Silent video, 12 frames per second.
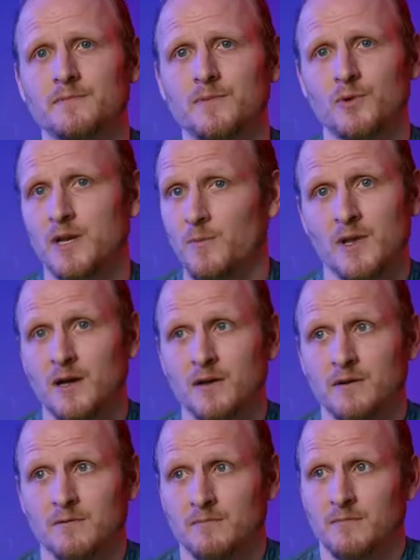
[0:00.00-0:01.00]
und
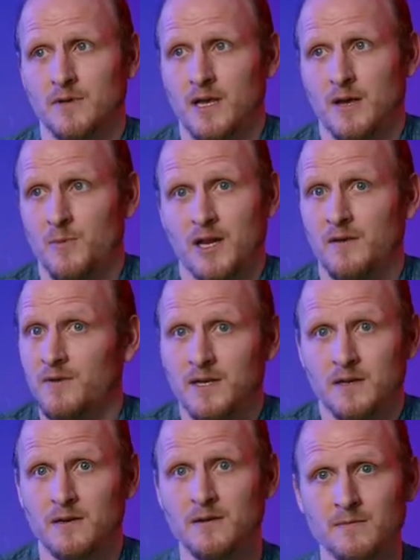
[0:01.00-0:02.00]
demnach eminent
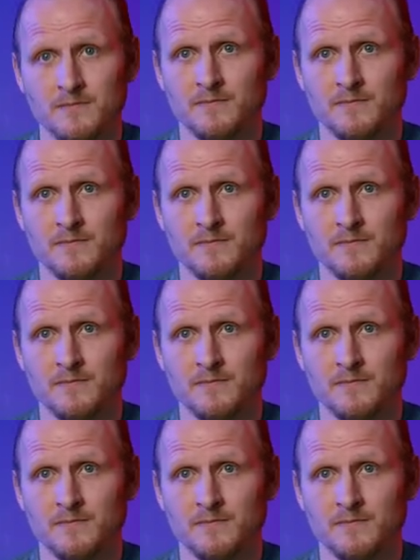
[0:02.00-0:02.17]
wichtig.